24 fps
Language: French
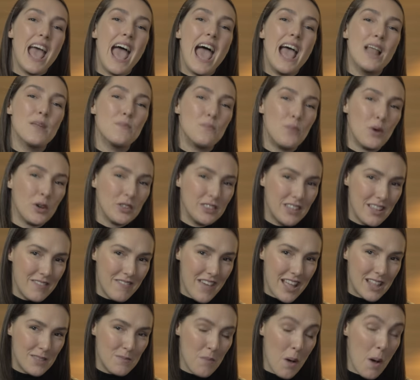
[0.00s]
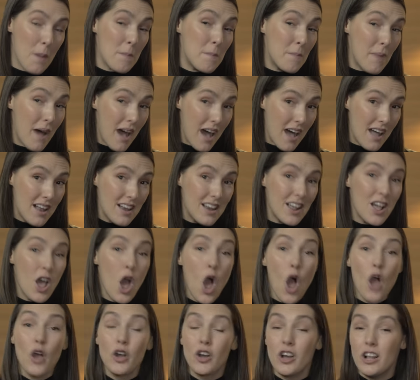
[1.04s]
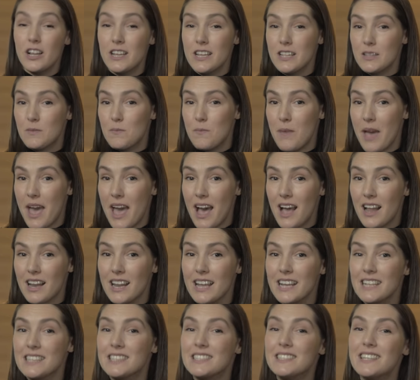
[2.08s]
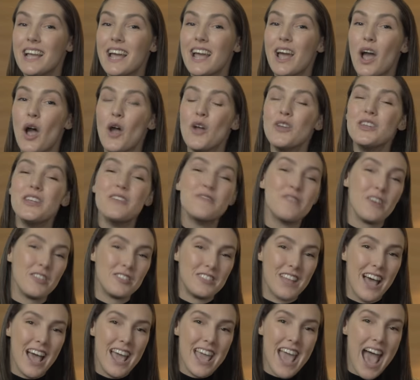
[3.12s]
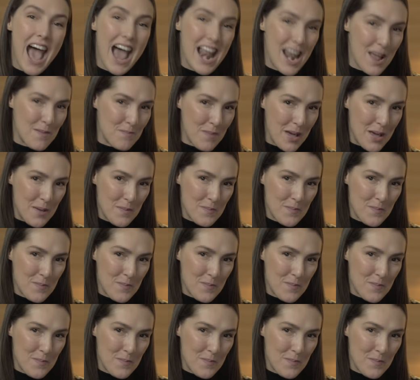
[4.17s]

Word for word: Elle porte des vêtements pâles, un collier de perles et tient un éventail à la main.